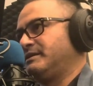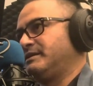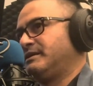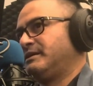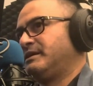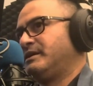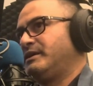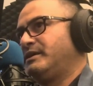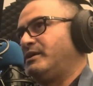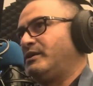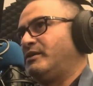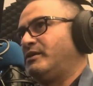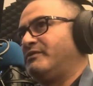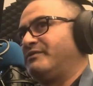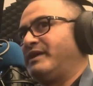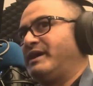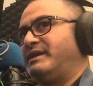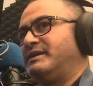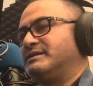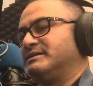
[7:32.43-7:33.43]
Äh, Auf
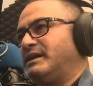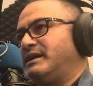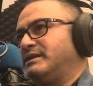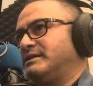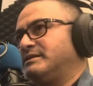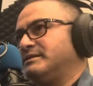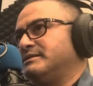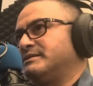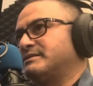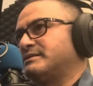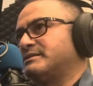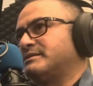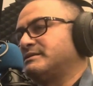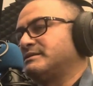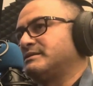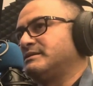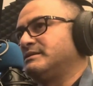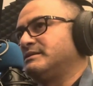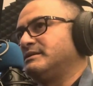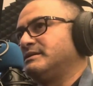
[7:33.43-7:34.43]
einer Seite ist es